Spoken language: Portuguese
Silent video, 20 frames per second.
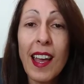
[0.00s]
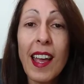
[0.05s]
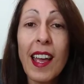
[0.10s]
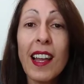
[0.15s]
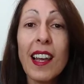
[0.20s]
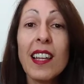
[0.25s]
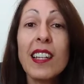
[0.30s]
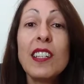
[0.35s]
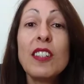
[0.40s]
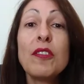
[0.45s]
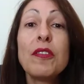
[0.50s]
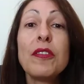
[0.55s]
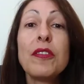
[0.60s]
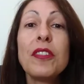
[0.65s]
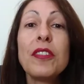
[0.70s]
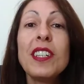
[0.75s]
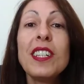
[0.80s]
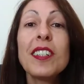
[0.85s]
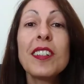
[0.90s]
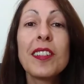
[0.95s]
Ela
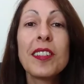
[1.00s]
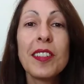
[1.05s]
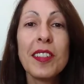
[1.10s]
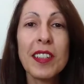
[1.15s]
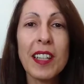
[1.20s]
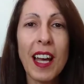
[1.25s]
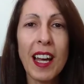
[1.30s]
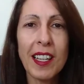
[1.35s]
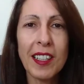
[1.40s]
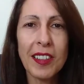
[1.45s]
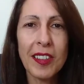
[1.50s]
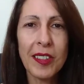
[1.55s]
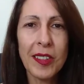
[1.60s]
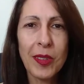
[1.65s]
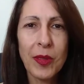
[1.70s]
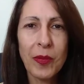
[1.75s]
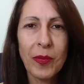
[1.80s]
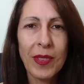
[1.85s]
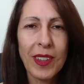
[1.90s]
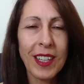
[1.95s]
envia
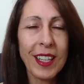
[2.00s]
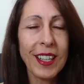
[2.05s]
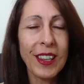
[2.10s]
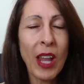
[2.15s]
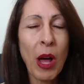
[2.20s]
sinais e,